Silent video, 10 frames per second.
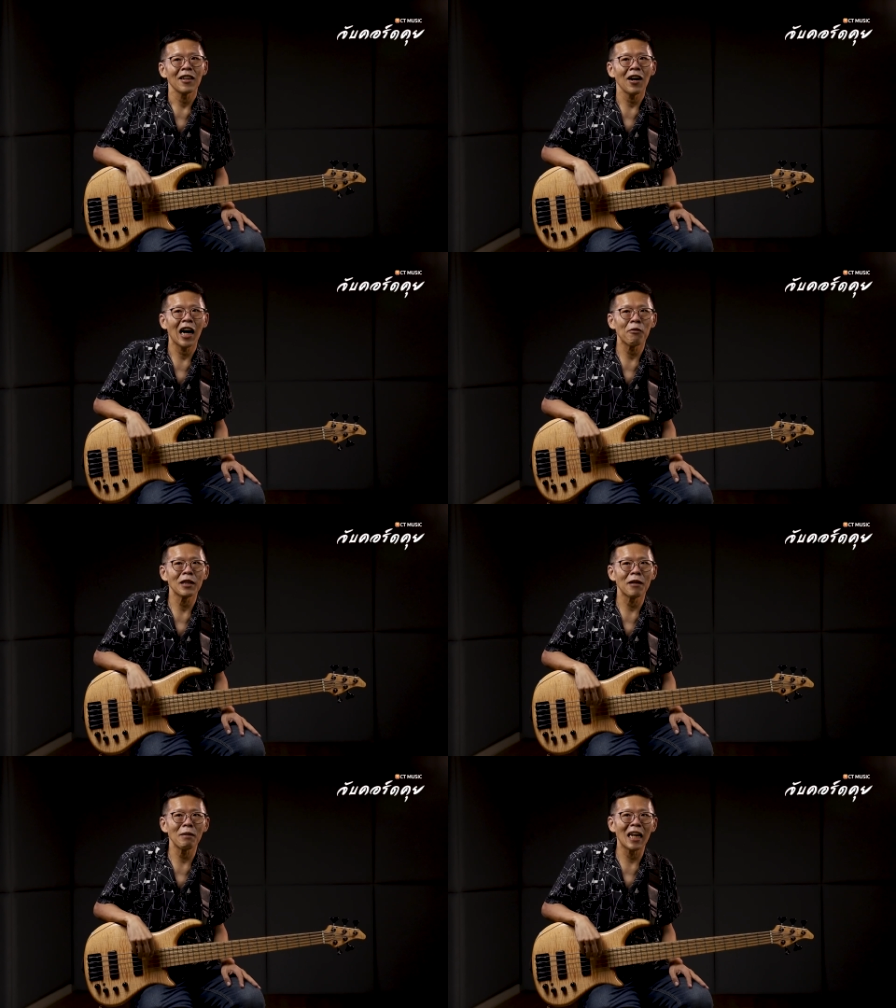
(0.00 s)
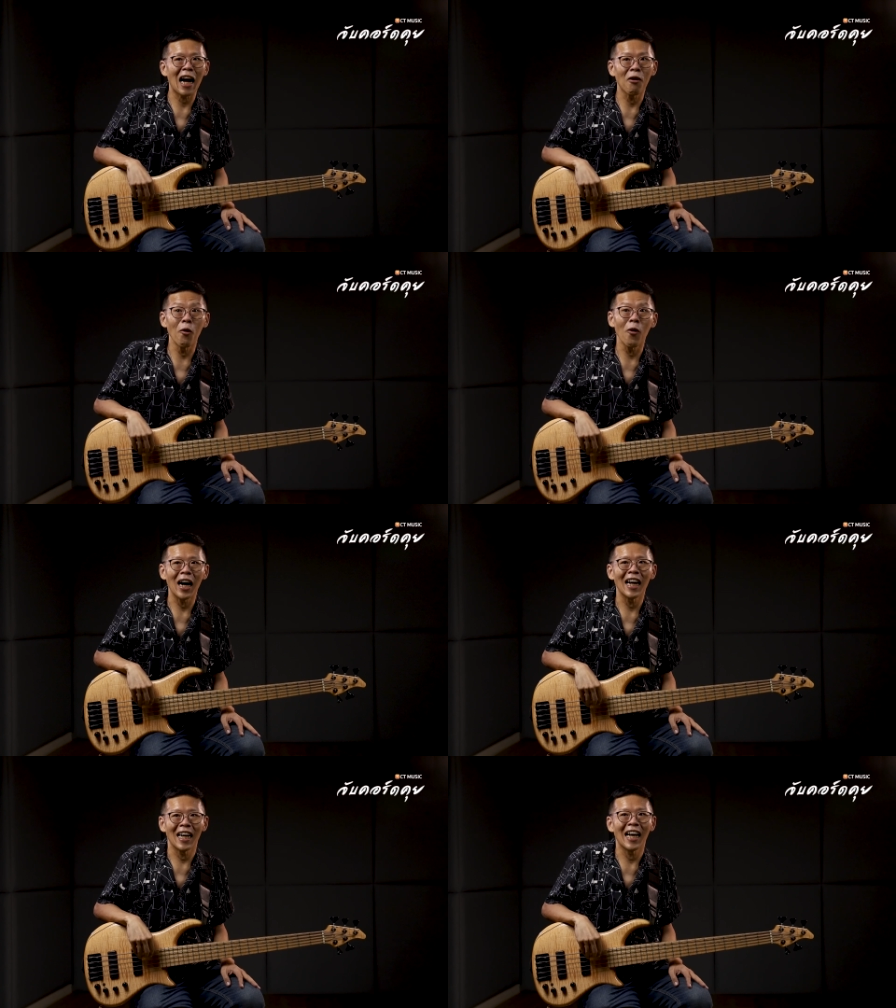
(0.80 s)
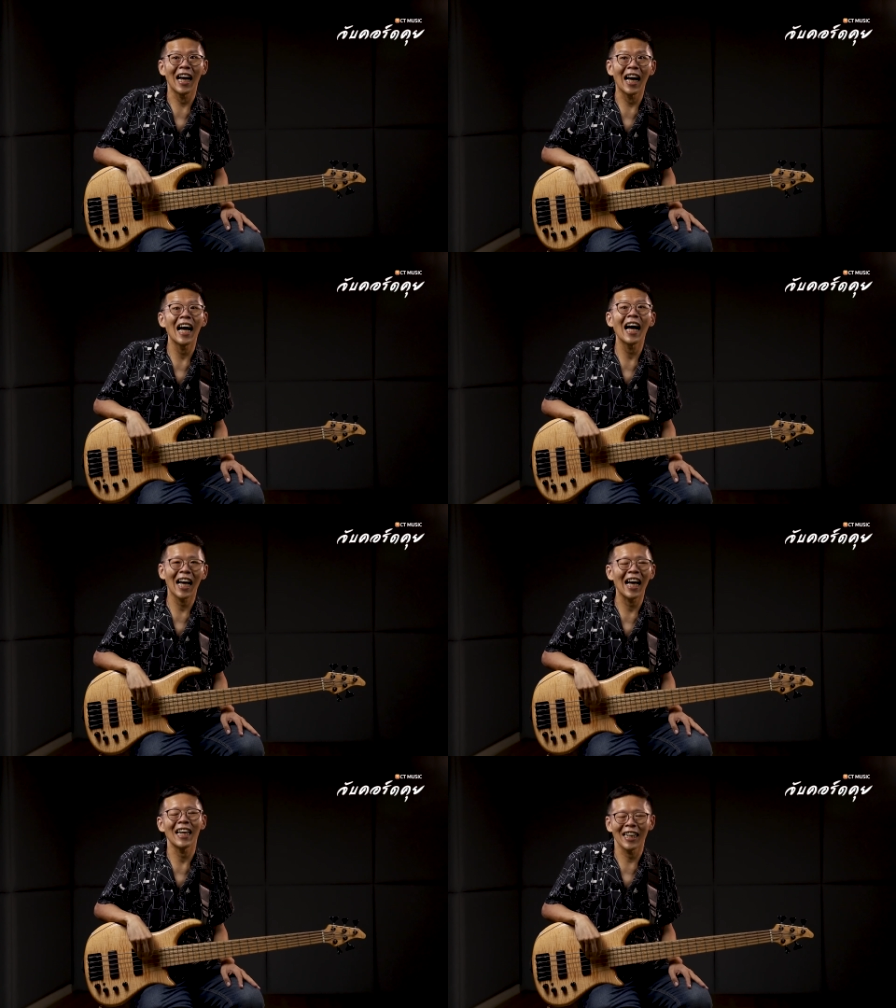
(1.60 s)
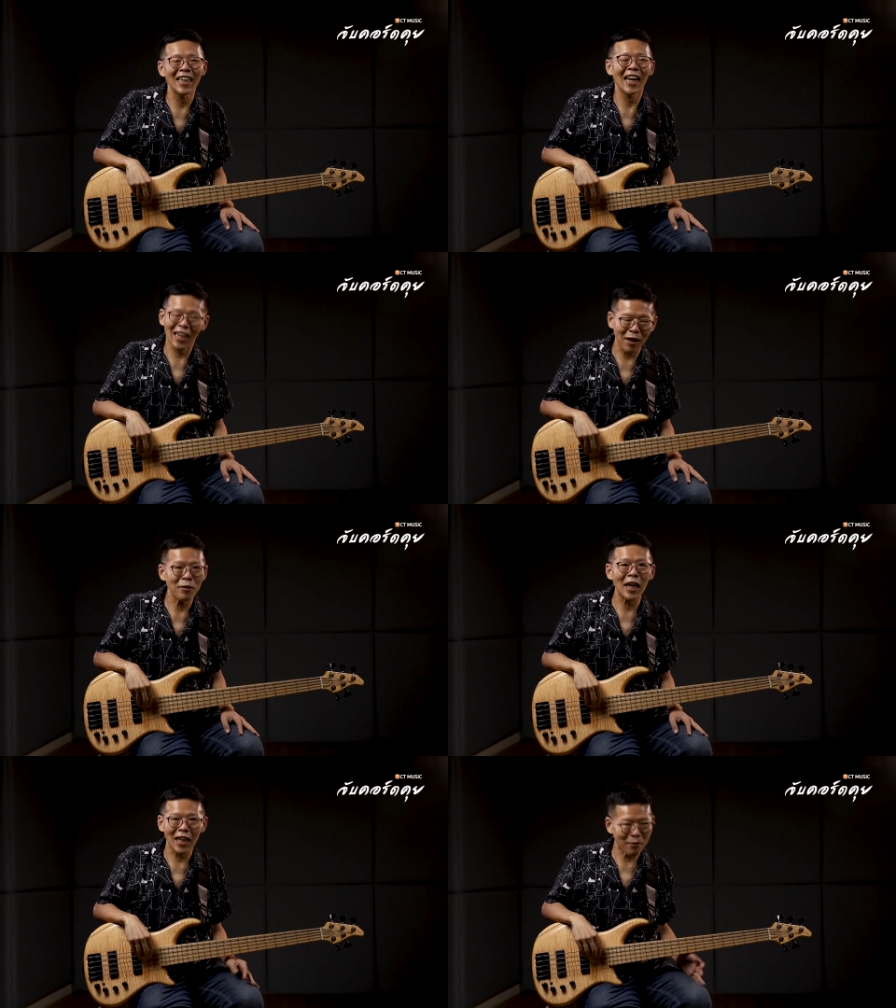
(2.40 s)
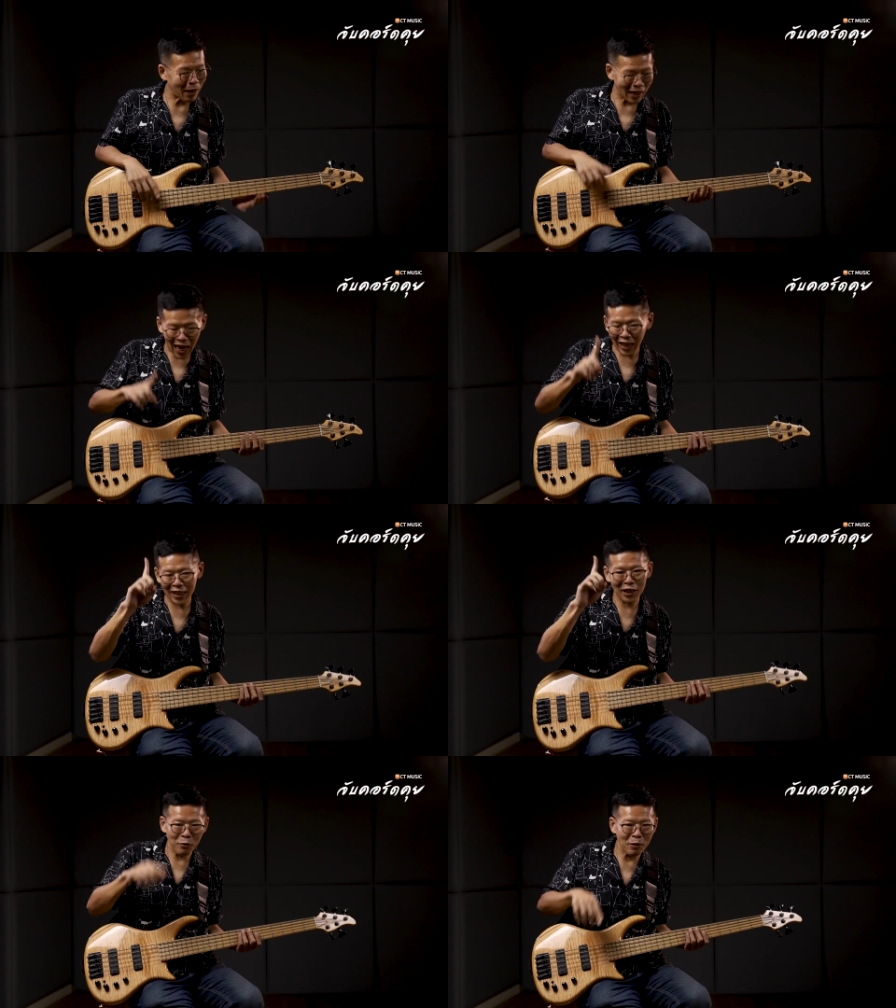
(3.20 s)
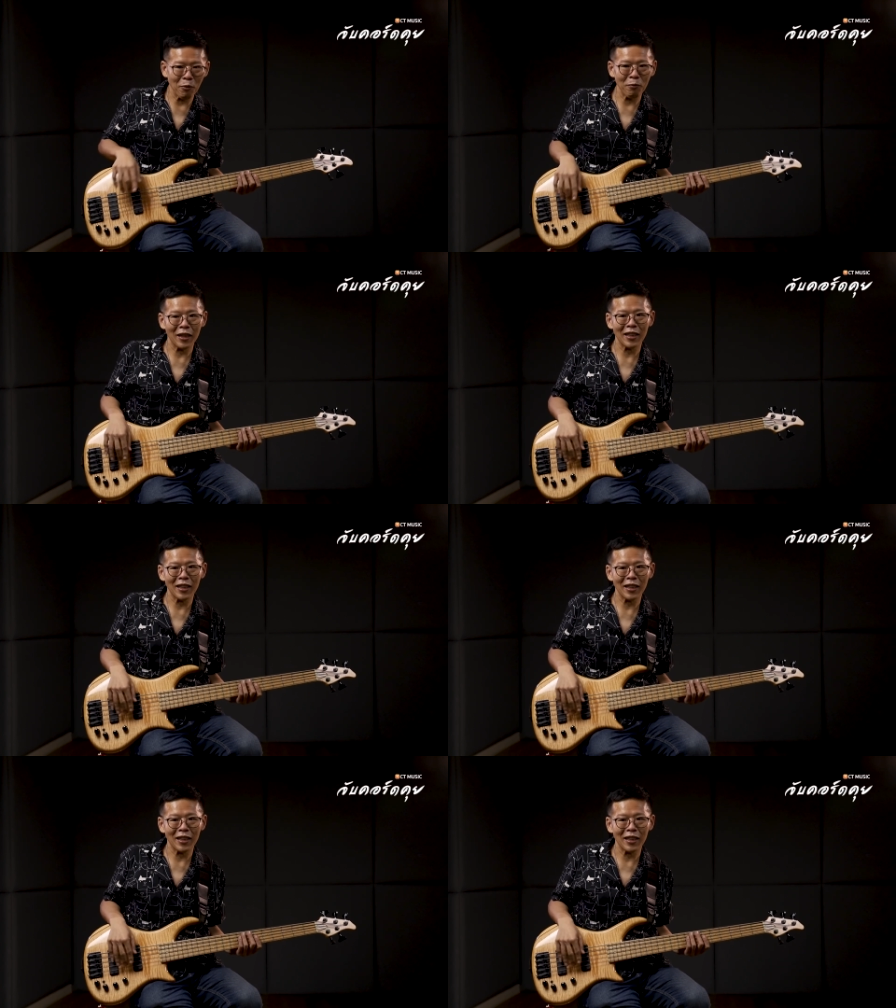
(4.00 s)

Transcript: เขาหาว่าฉันเป็นลาโง่อ่ะ อ่านั่นน่ะนะครับนั่นน่ะเพลงแรกในชีวิตผมเล